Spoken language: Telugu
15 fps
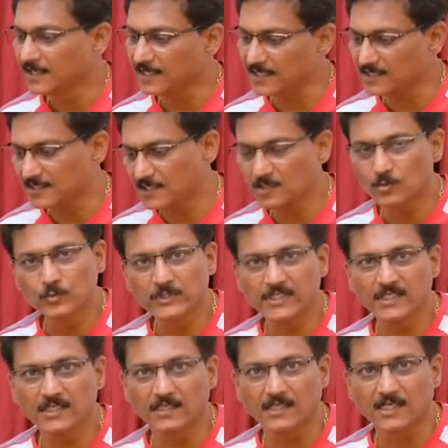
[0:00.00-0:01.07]
నా దగ్గర
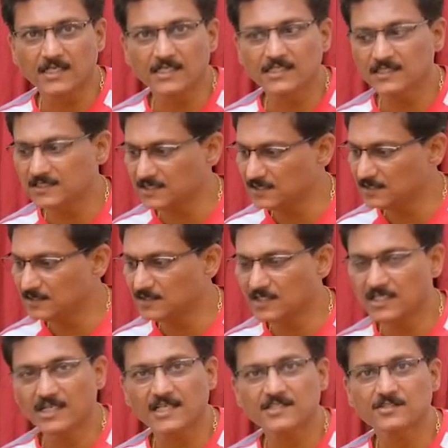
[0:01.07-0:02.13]
ఉంది కానీ ఇది
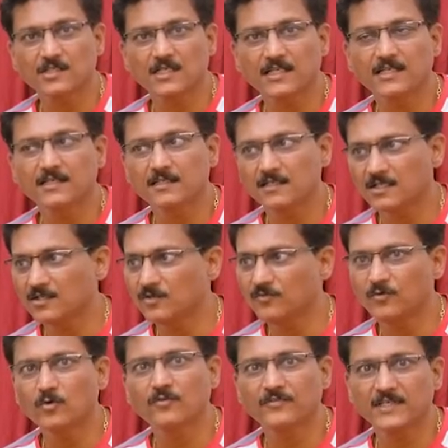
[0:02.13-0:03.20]
నేను యాక్చువల్గా ఏంటంటే
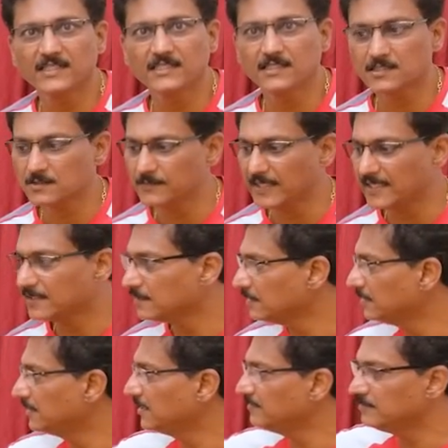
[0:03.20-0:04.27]
ఫోర్ ఫైవ్ ఇయర్స్ బ్యాక్
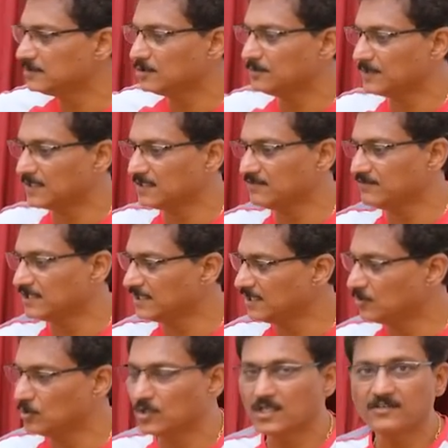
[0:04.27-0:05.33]
ఈ టీవీతో పాటు
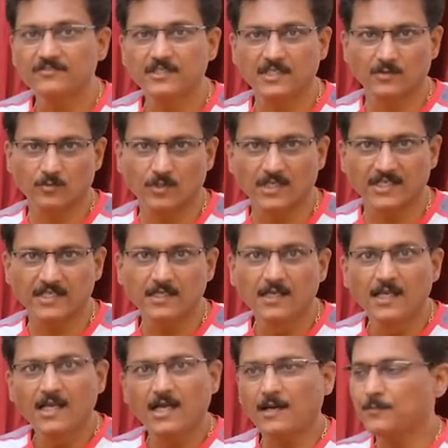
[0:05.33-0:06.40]
ఇవన్నీ కొన్నవి ఉన్నాయి
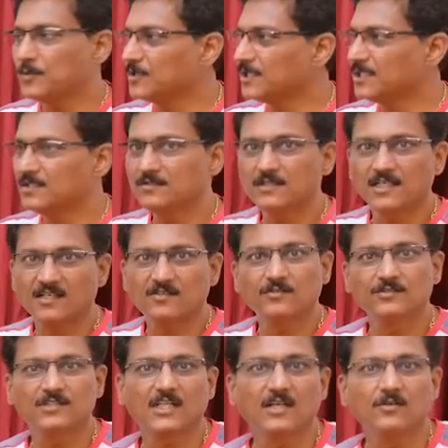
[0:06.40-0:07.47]
అప్పుడు నేను నాకు
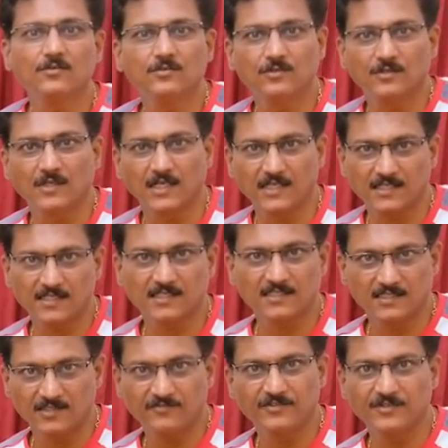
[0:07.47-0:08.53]
తెలుగు అంటే
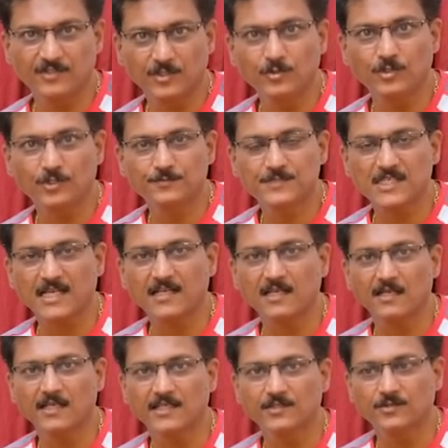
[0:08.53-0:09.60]
ఇది యూట్యూబ్
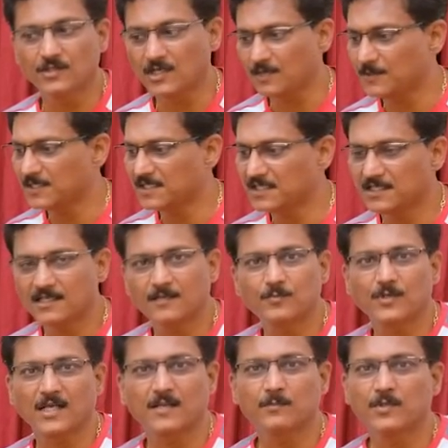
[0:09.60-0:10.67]
ఛానల్ లేదు కాబట్టి నేను
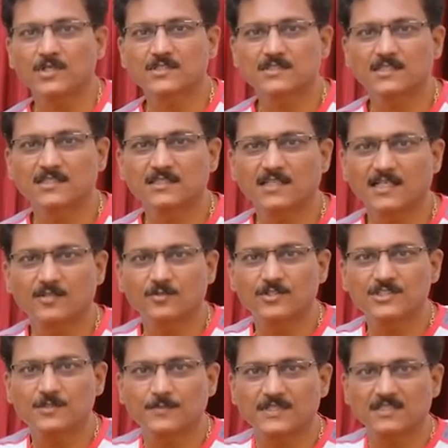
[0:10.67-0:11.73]
అప్పుడు అన్బాక్సింగ్ దాని
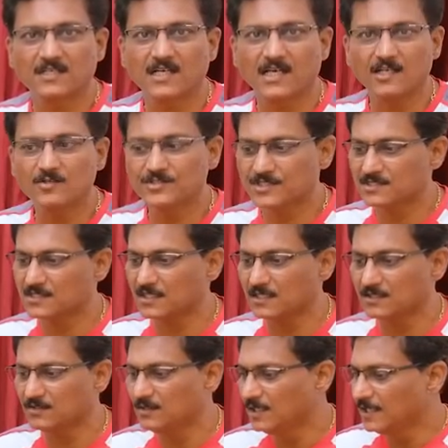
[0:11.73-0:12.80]
గురించి పెద్దగా
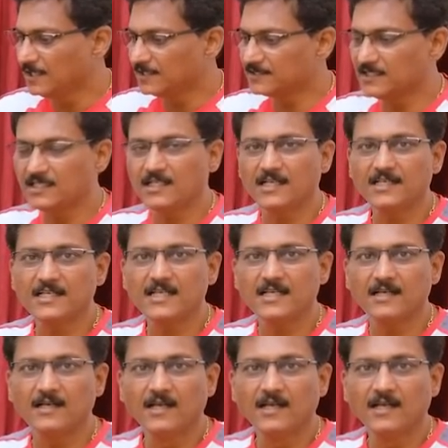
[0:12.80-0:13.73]
ఆలోచించలేదు దీని అన్నీ